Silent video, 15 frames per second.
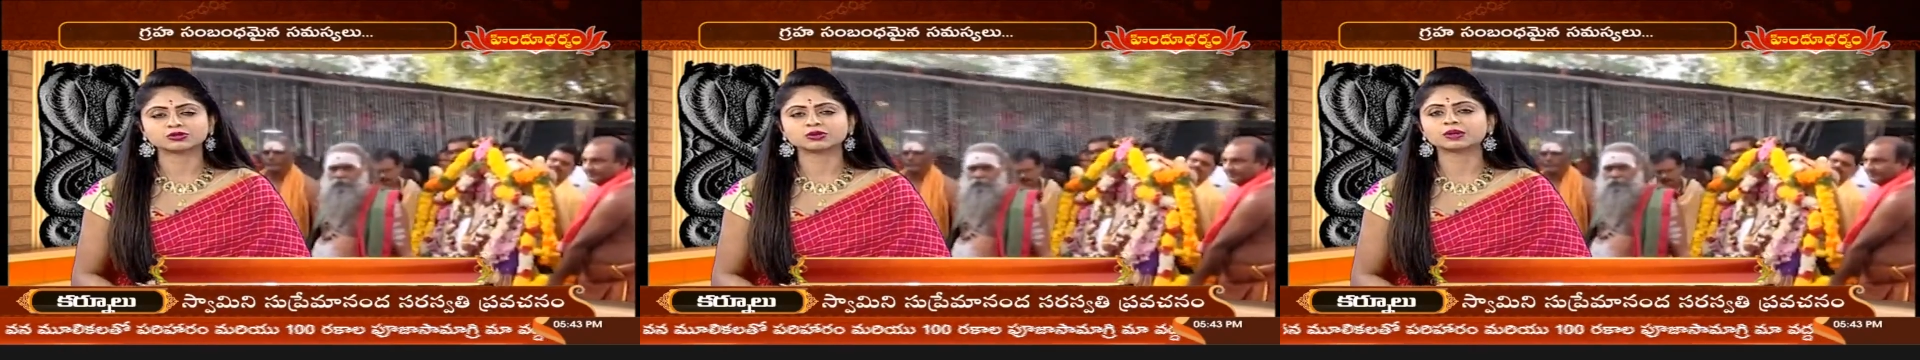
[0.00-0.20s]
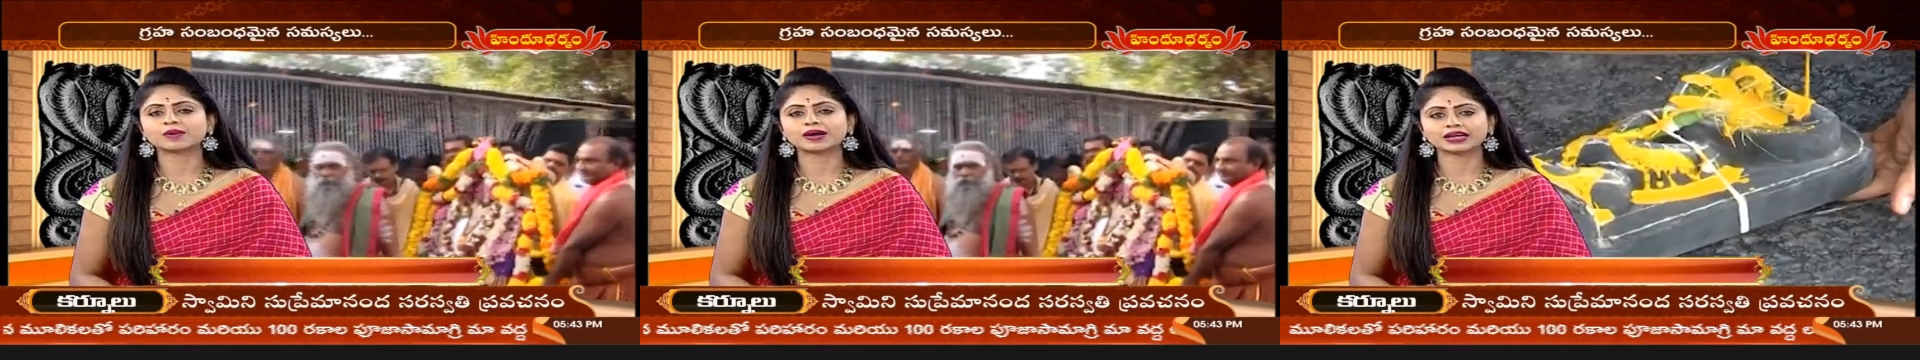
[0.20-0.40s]

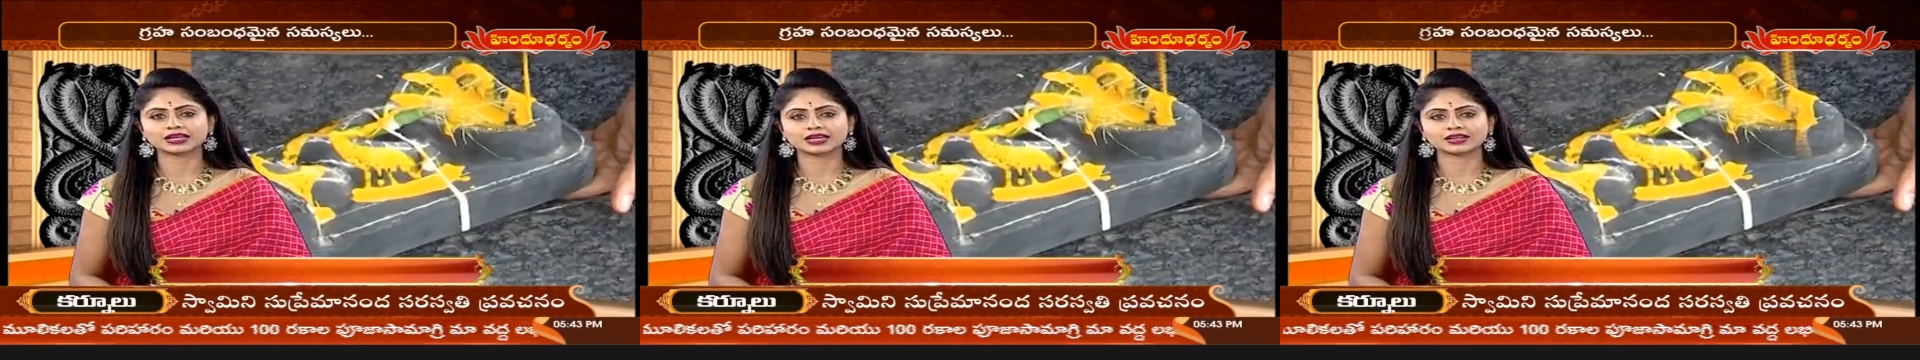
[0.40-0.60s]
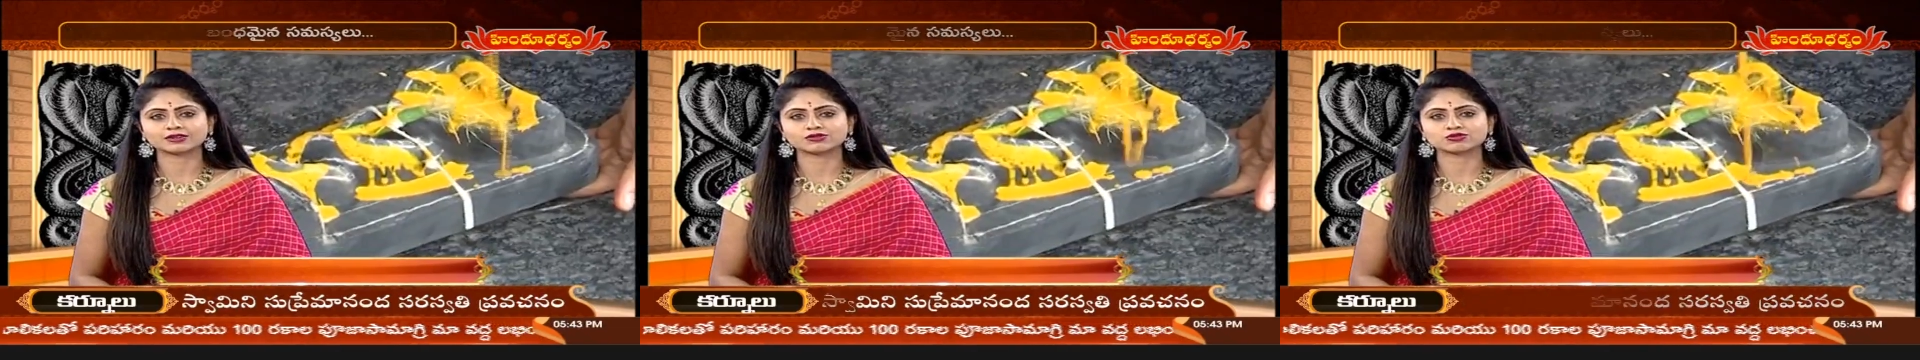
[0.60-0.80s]
శుక్ర
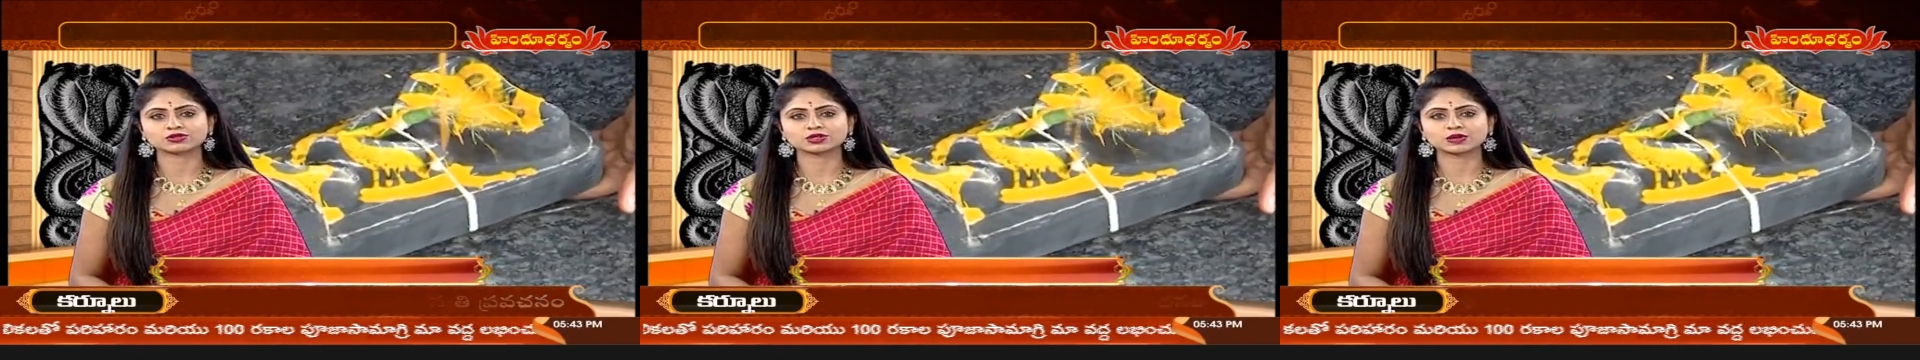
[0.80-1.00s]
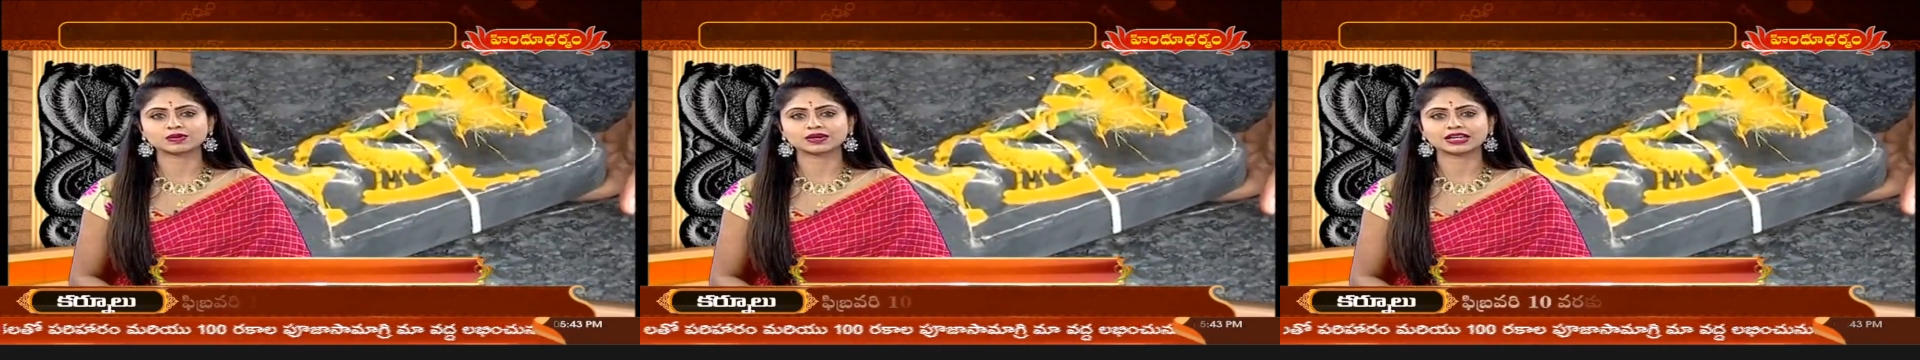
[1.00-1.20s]
శుక్రవారం కనుక
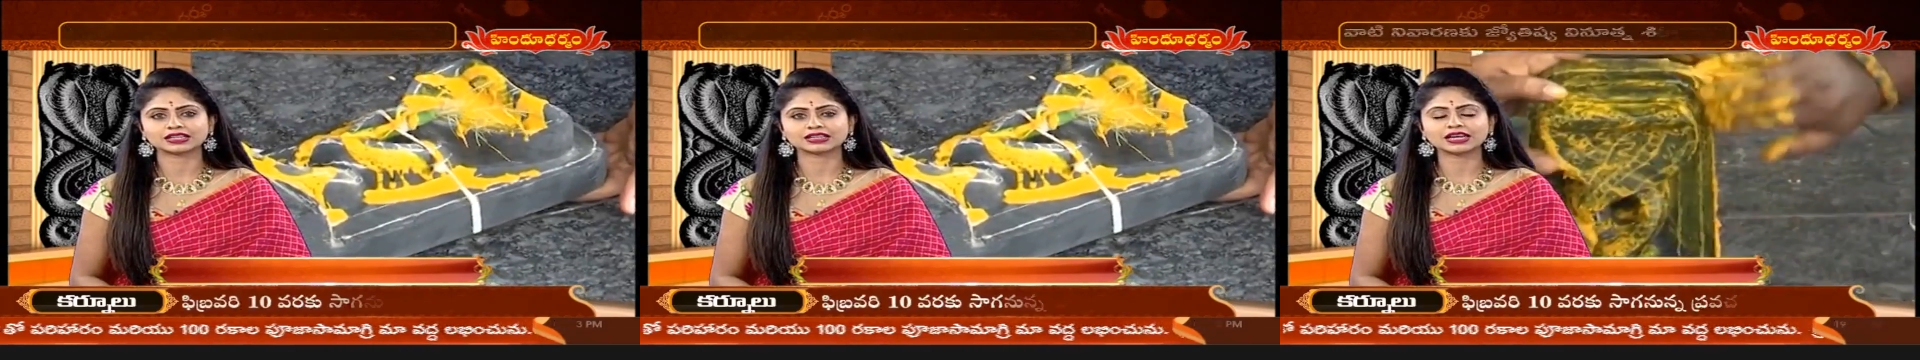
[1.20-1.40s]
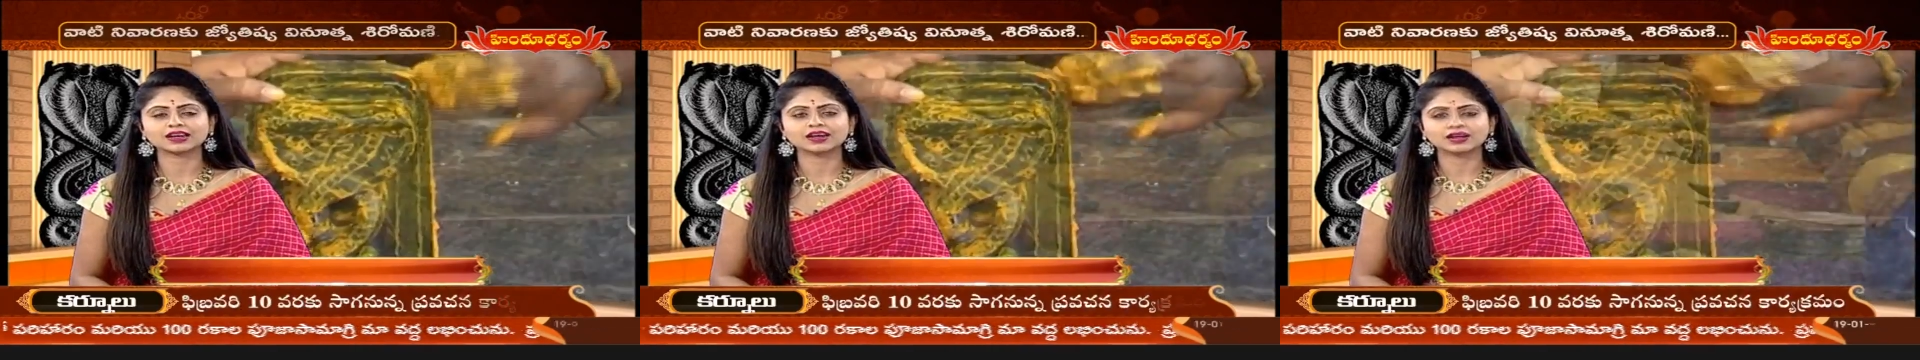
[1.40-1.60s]

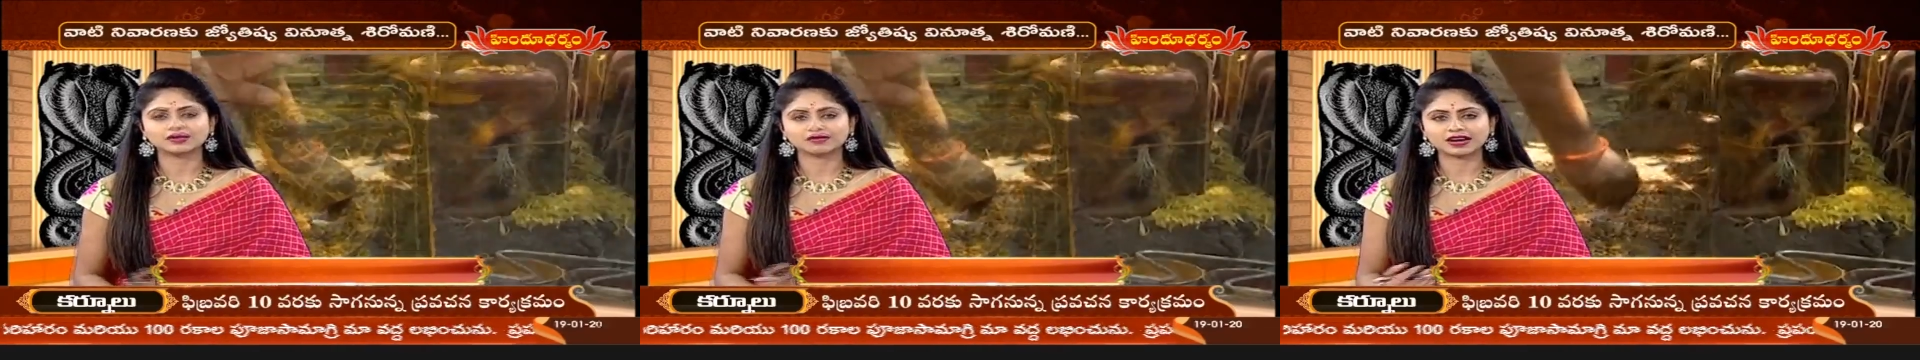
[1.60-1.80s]
చూసుకున్నట్టయితే